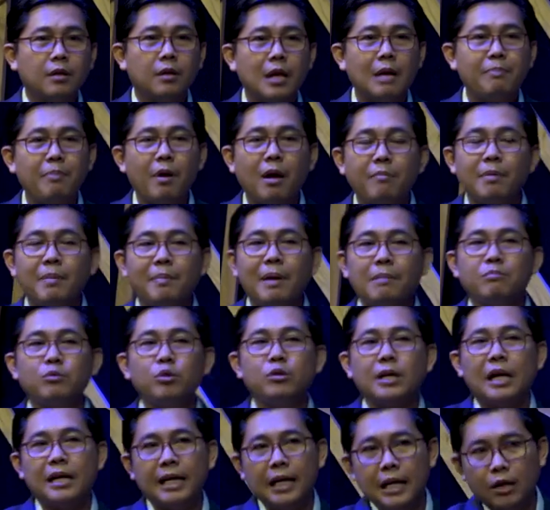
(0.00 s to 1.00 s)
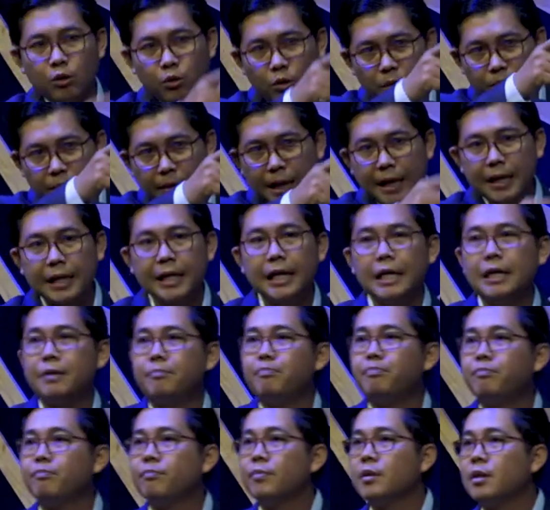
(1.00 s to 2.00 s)
để bỏ bên làm tu thắc kê của mê
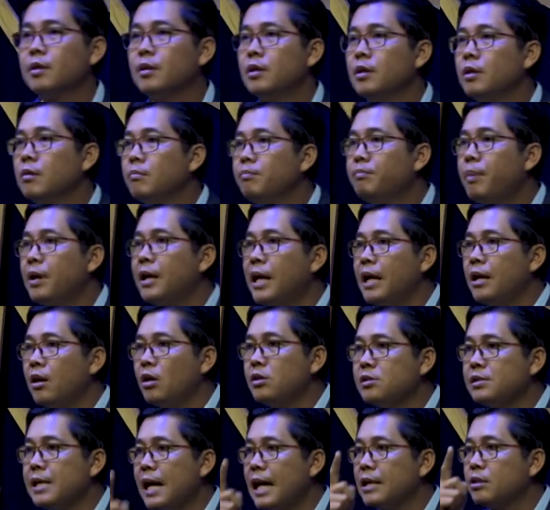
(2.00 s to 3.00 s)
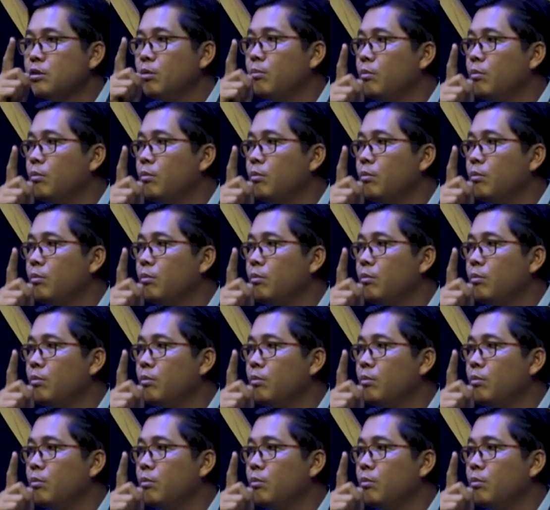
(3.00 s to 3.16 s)
kê còn đại đòi xa